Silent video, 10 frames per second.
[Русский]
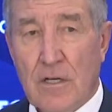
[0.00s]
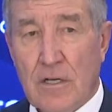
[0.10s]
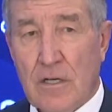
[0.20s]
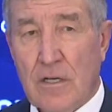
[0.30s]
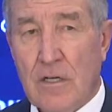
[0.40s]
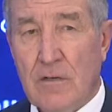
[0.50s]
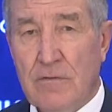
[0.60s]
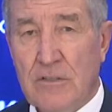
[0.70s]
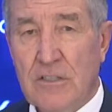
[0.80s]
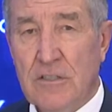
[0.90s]
а,
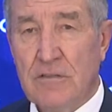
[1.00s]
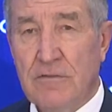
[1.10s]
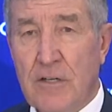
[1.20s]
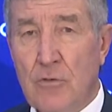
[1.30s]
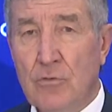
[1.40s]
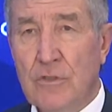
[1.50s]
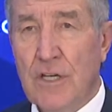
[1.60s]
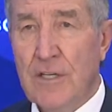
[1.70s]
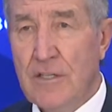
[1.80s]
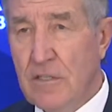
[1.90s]
вот этот
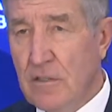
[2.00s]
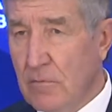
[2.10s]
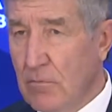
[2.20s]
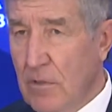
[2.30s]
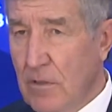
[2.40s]
волюнтаризм,